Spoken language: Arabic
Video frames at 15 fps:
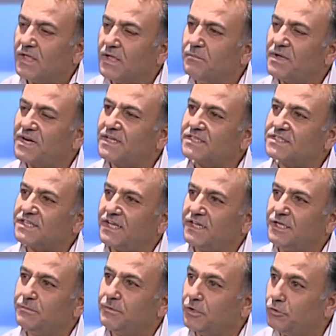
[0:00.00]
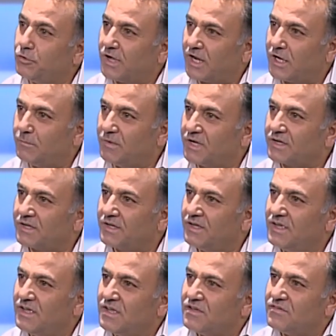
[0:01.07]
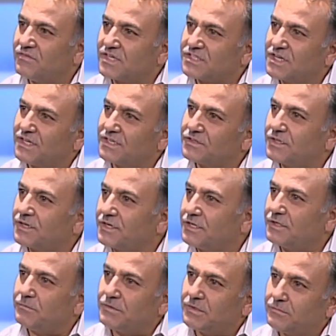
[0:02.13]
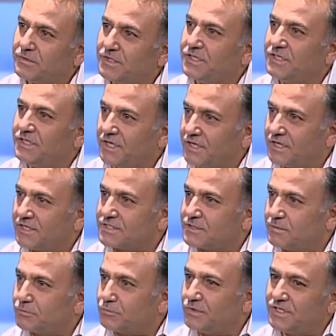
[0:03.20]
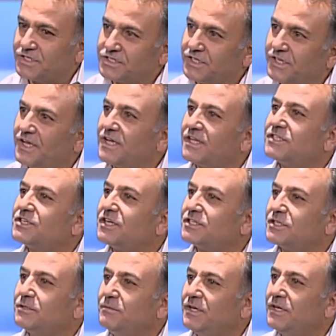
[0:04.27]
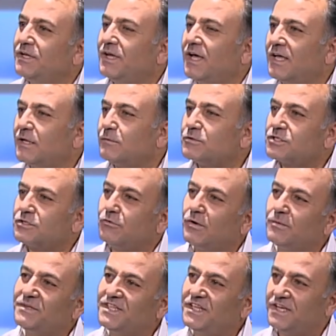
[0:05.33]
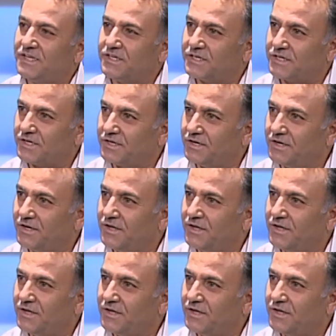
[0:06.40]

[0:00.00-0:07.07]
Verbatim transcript: مركز تعليم انه يعلمك أه. فشقيت طريقي بايدي انا زي ما تقولي اجتهاد أه. شخصي مني على مستوى بدائي كان